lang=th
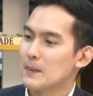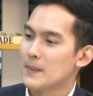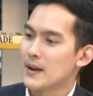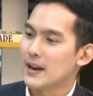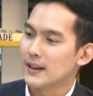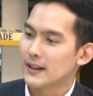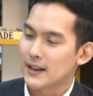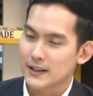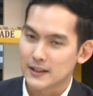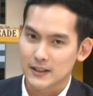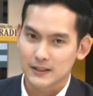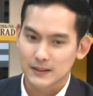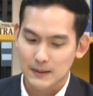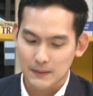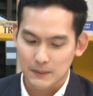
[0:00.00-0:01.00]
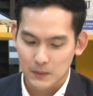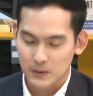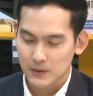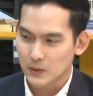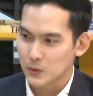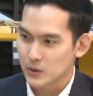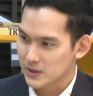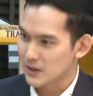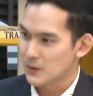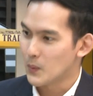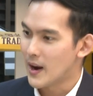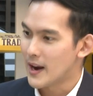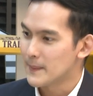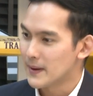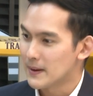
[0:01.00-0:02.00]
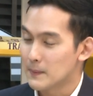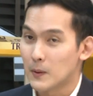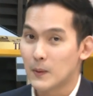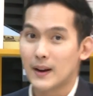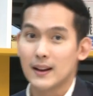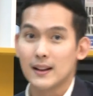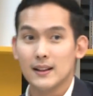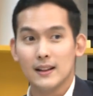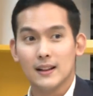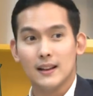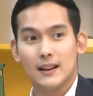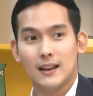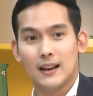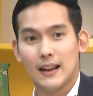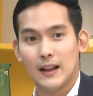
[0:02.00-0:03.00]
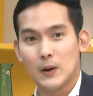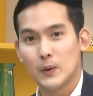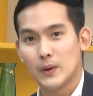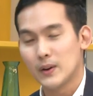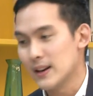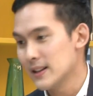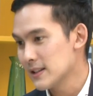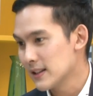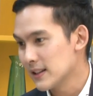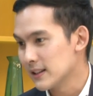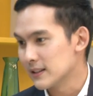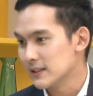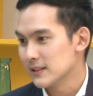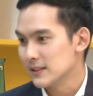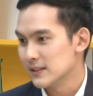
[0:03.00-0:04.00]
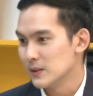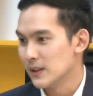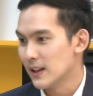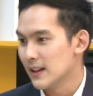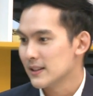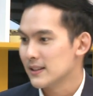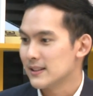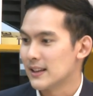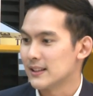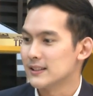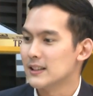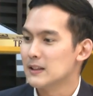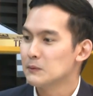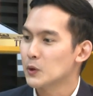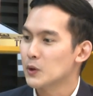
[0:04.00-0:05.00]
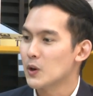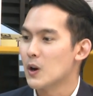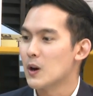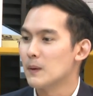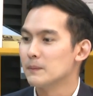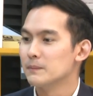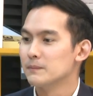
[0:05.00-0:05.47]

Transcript: งแผนกันกันสำหรับคนเจนวายเป็นไงเพราะว่าหลายๆคนน่าจะนะอยากจะเริ่มต้นออม